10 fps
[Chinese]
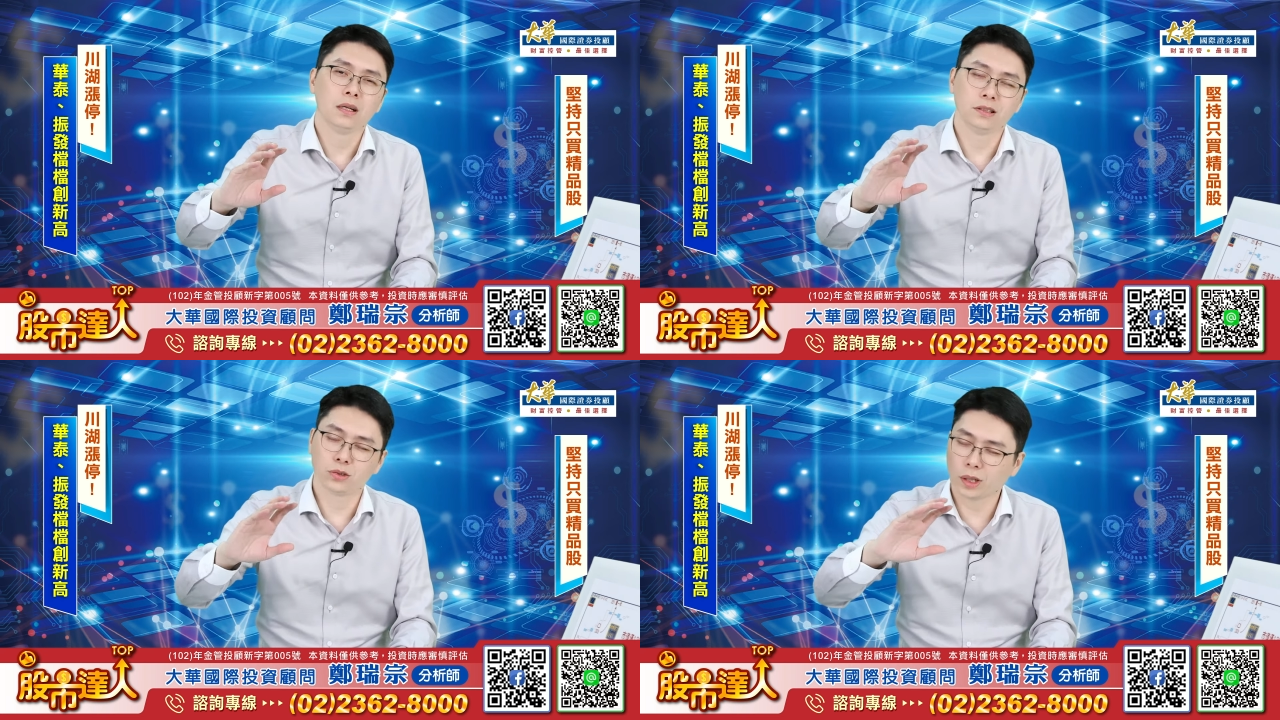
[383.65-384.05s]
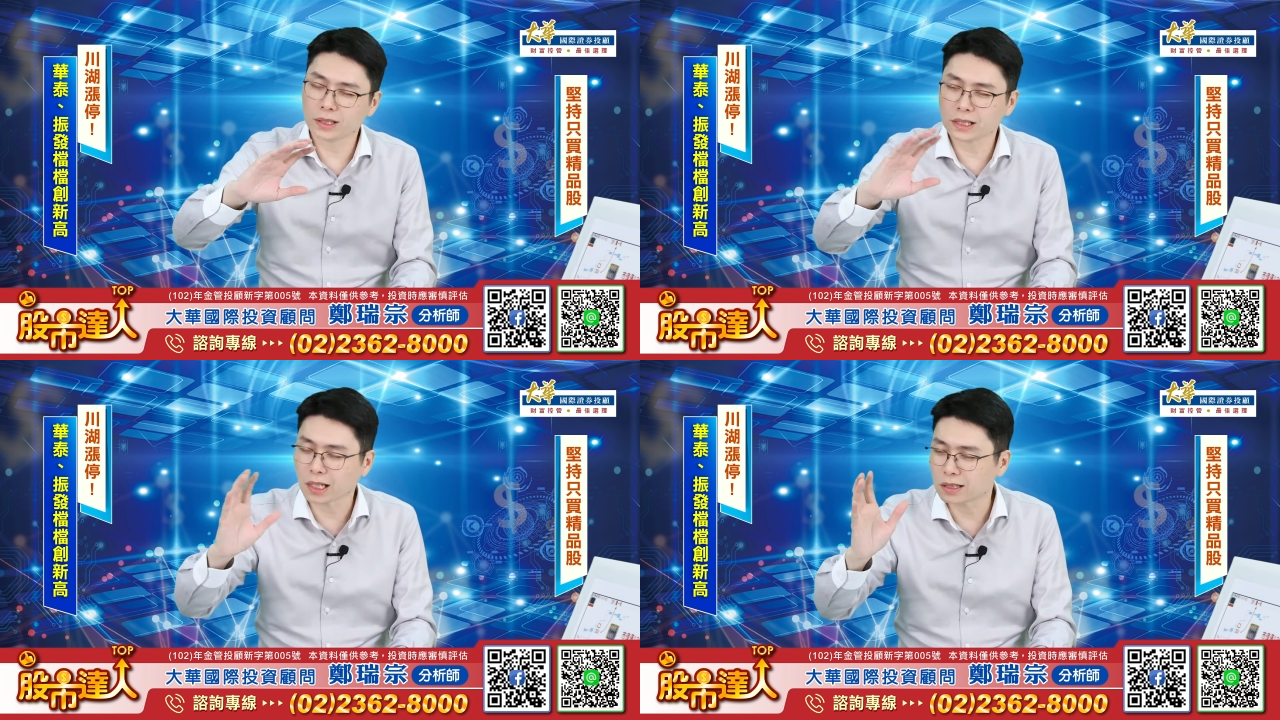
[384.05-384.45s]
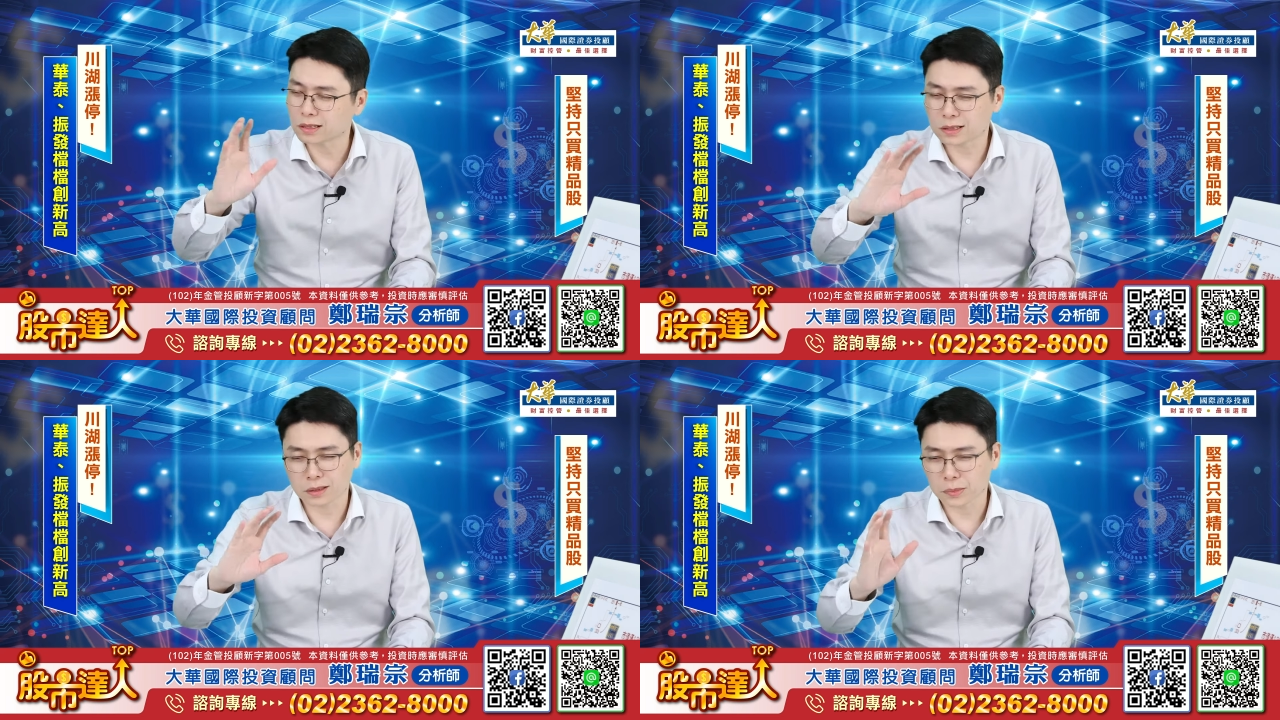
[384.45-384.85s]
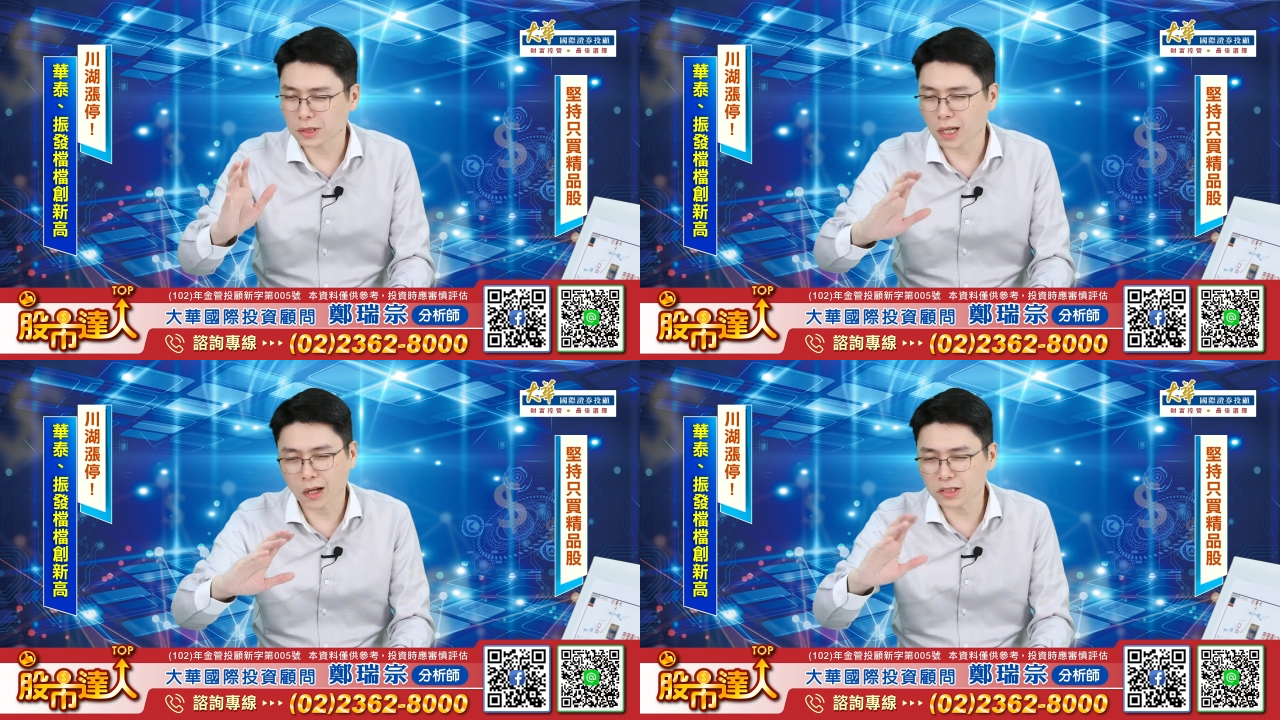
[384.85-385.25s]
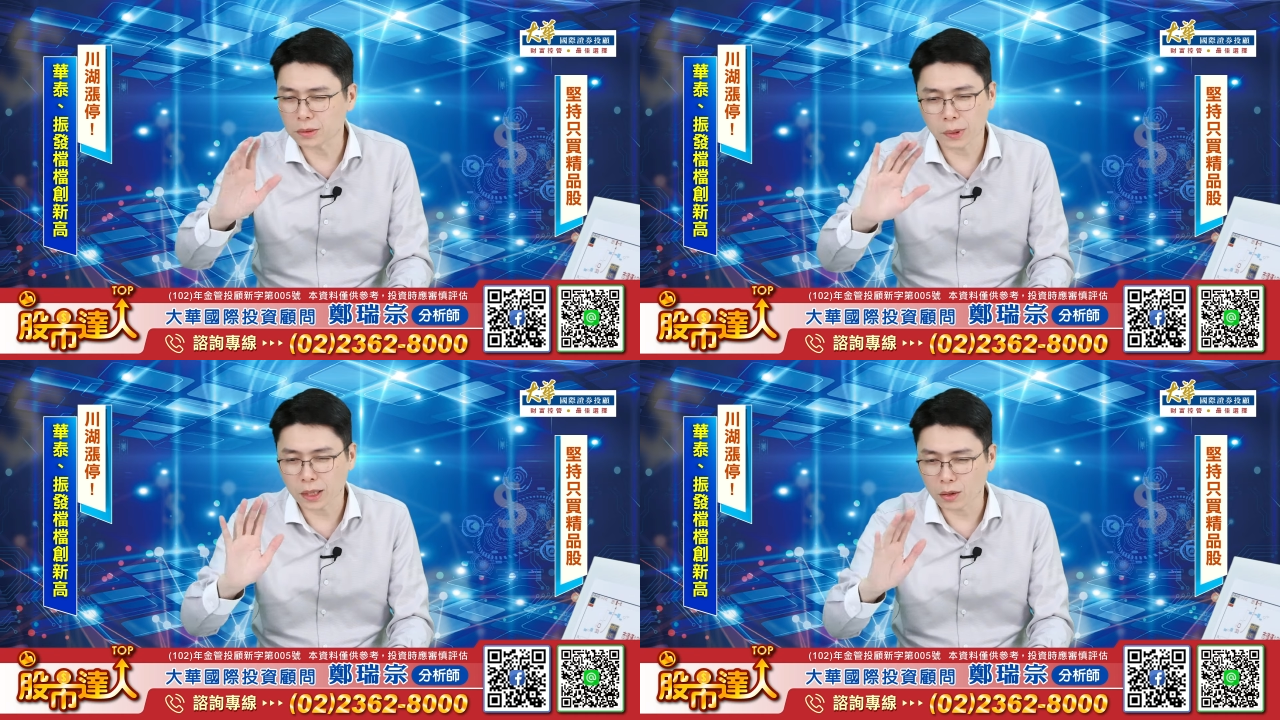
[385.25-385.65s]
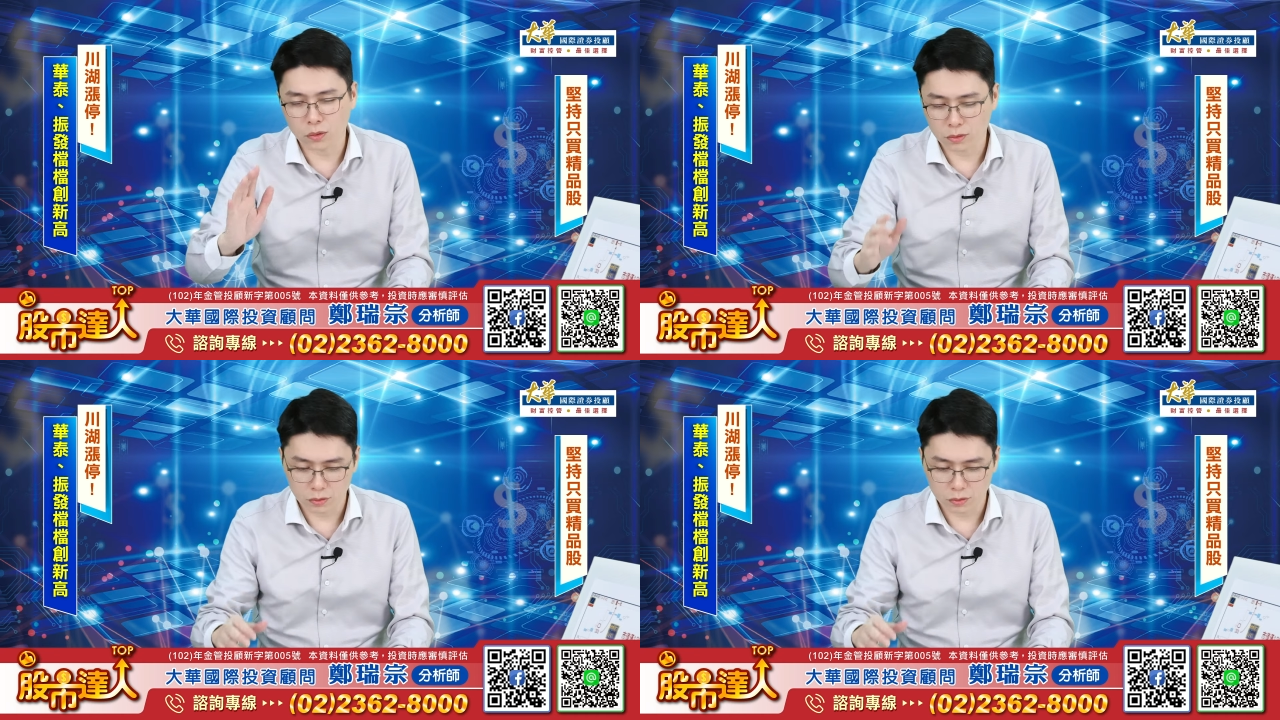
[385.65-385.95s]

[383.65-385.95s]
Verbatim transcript: 你说要再涨个什么好几倍，